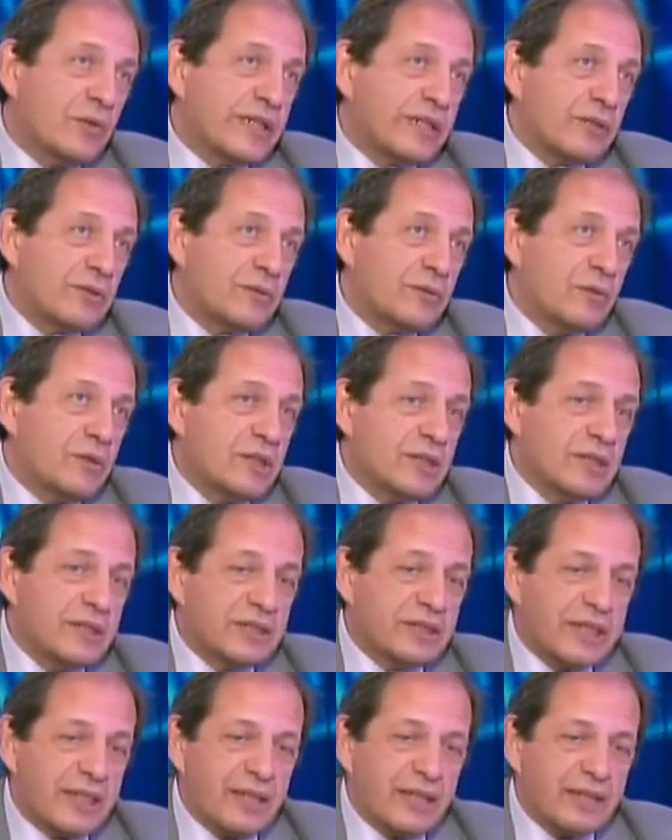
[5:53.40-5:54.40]
o
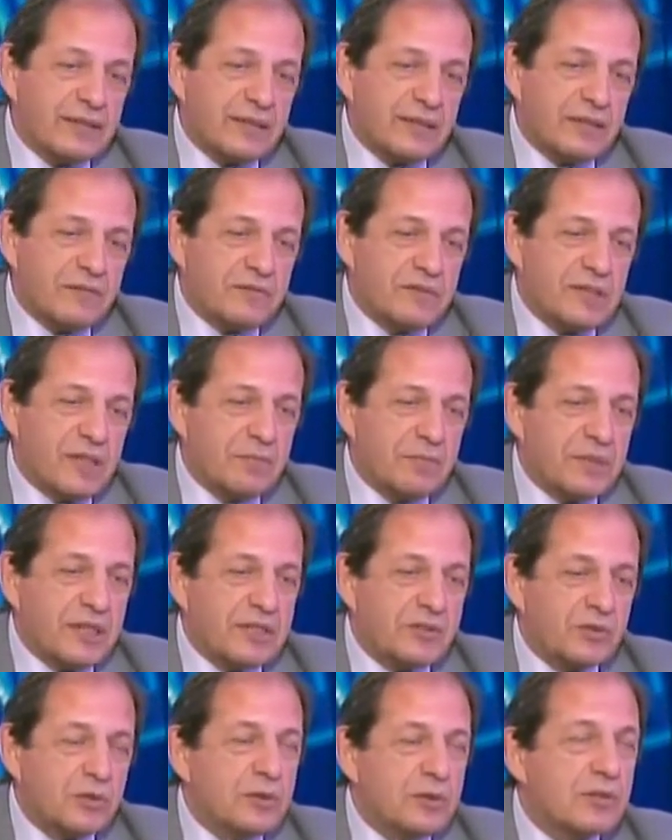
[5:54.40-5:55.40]
şeyler tarafından,
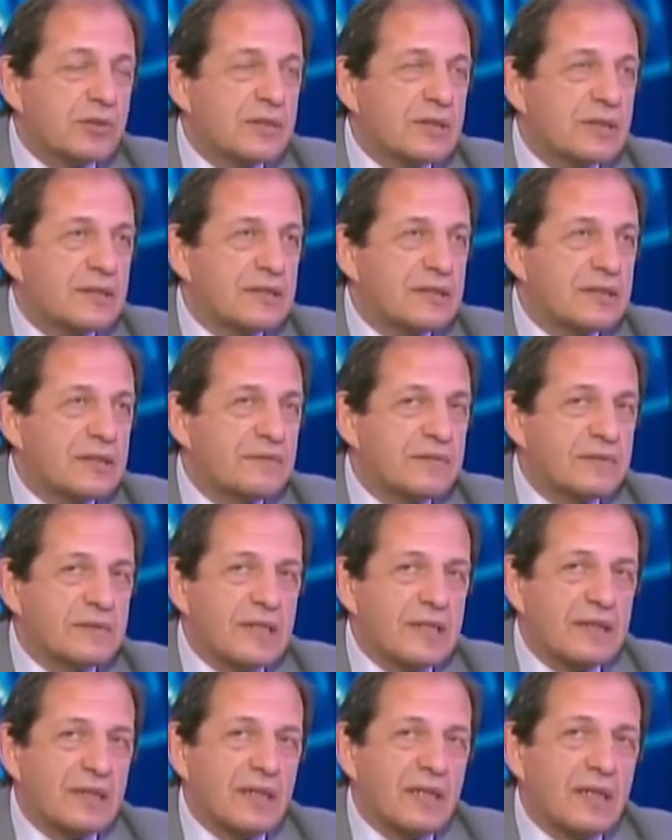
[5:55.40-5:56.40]
piyasa oyuncuları
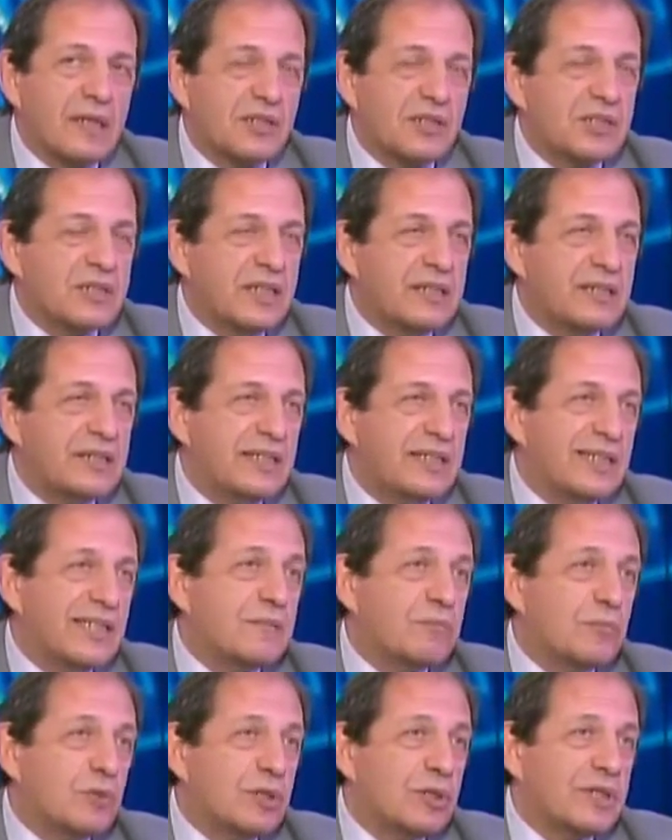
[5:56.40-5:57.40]
tarafından ha işler iyiye
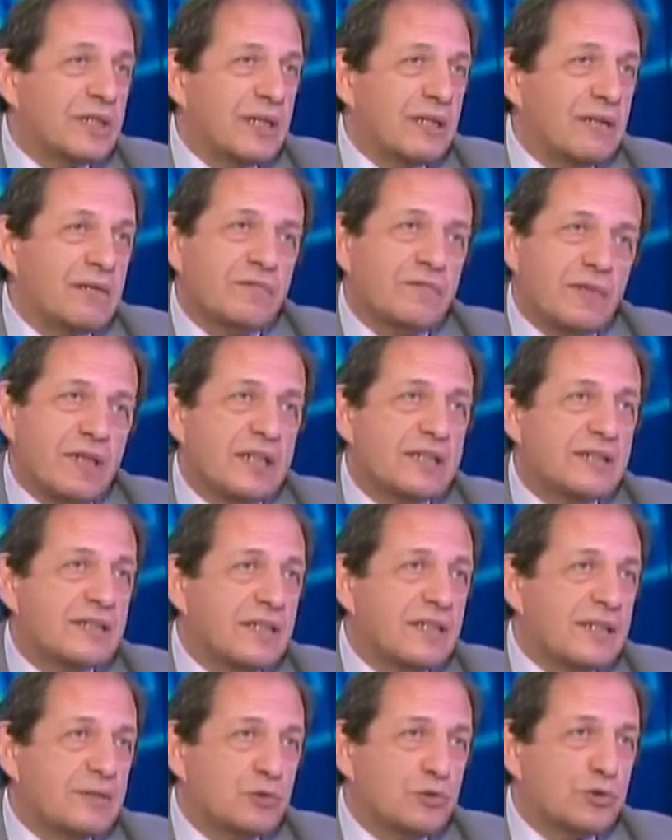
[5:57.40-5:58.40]
gitmiyor ki
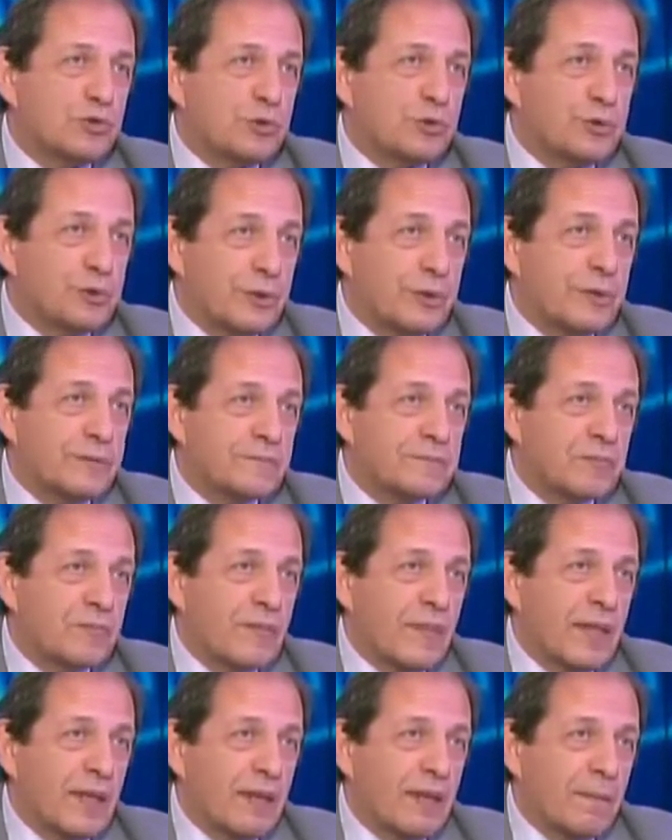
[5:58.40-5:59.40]
faizler düşürülüyor.
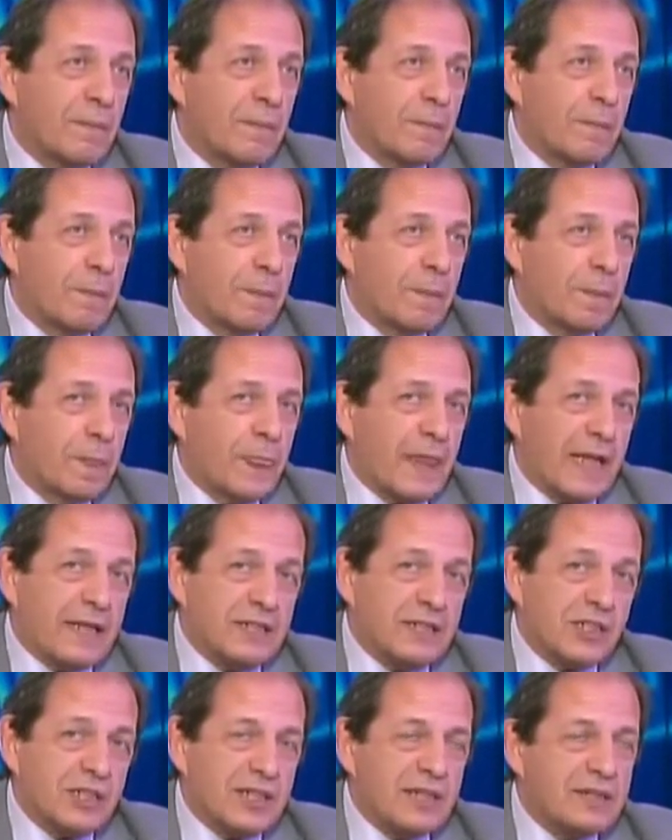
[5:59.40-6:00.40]
Yani
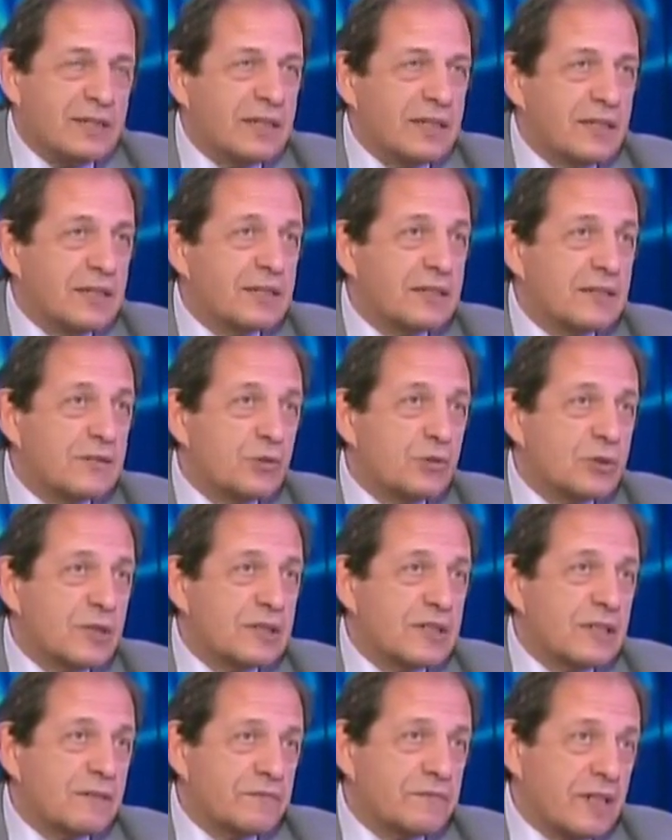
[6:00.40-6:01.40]
işler iyiye gittiği
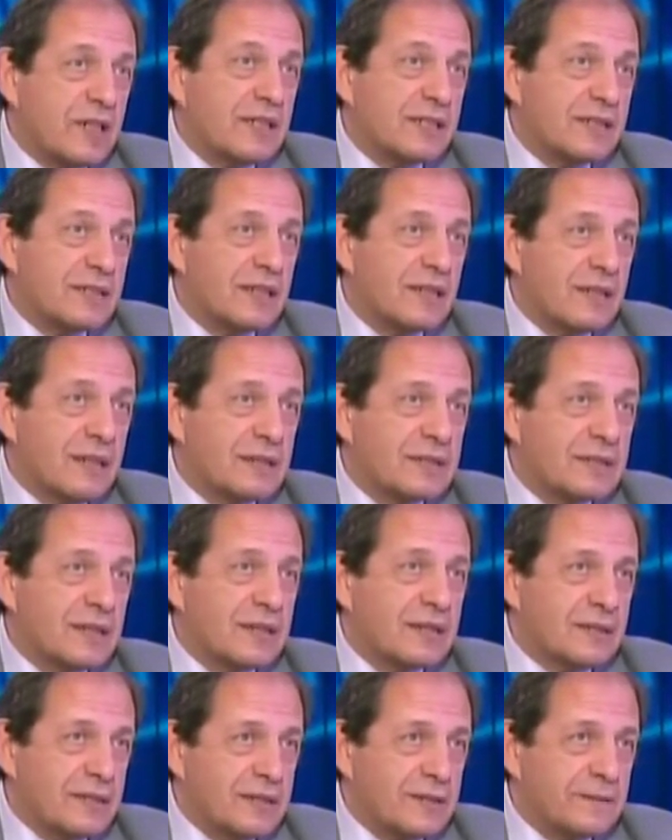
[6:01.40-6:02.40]
sürece faizler
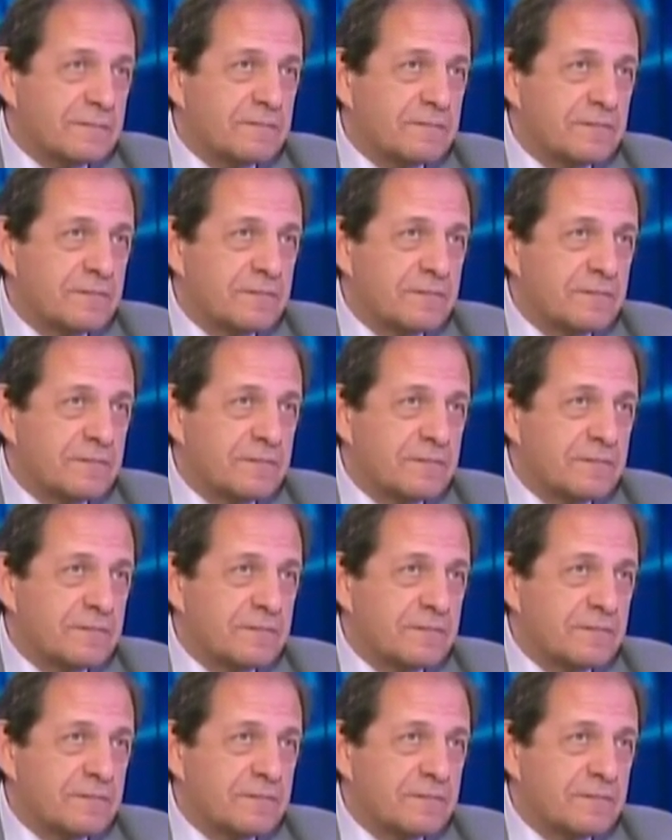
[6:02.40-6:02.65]
artar. Niye?